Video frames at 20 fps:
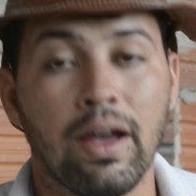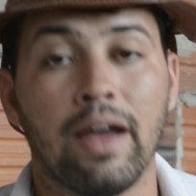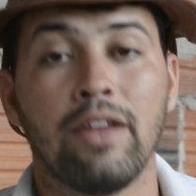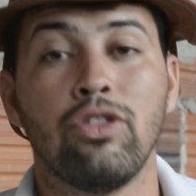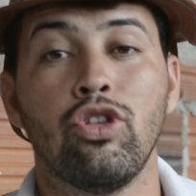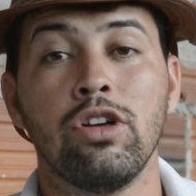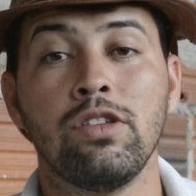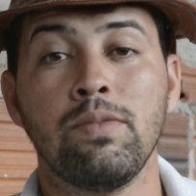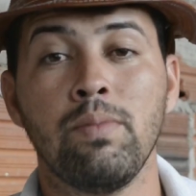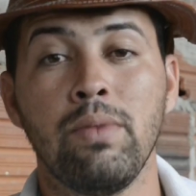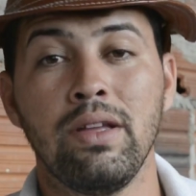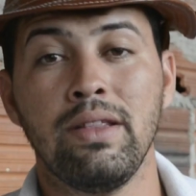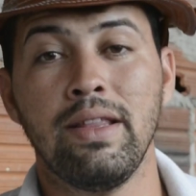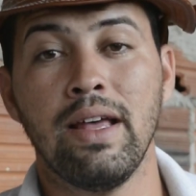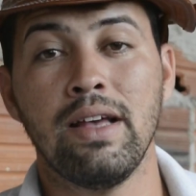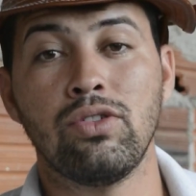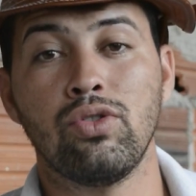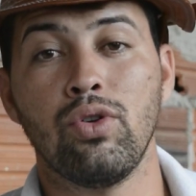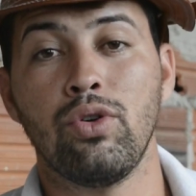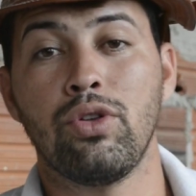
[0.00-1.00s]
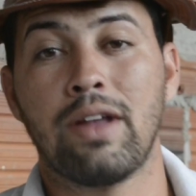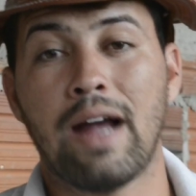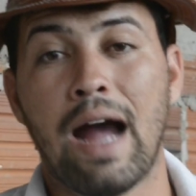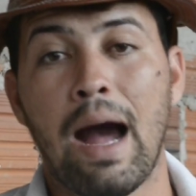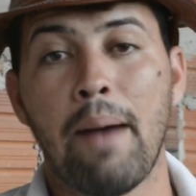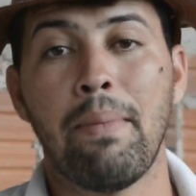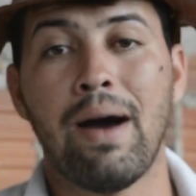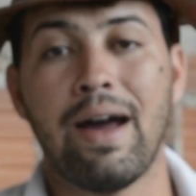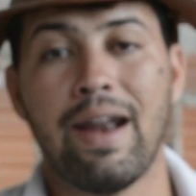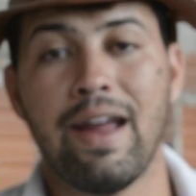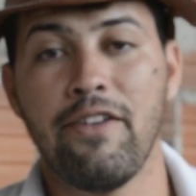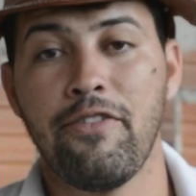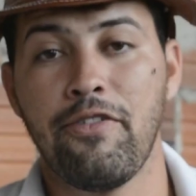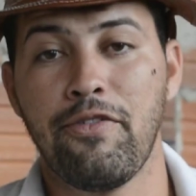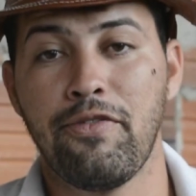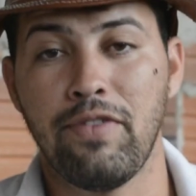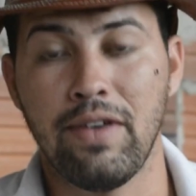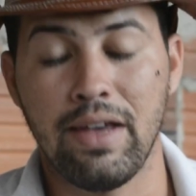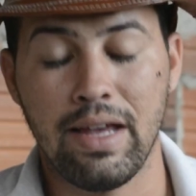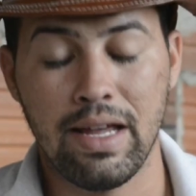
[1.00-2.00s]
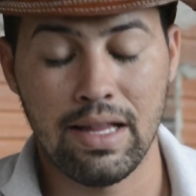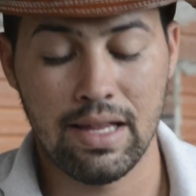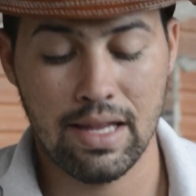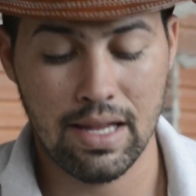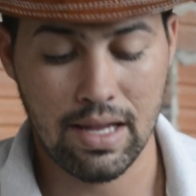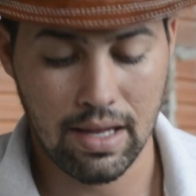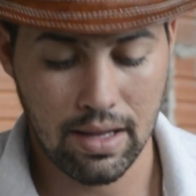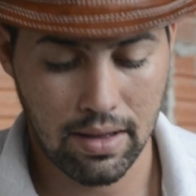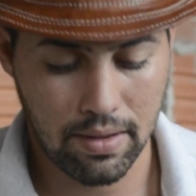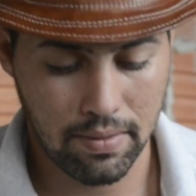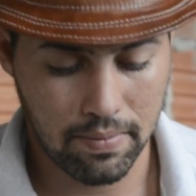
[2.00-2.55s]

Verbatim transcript: Em 2018, Cabaré Fit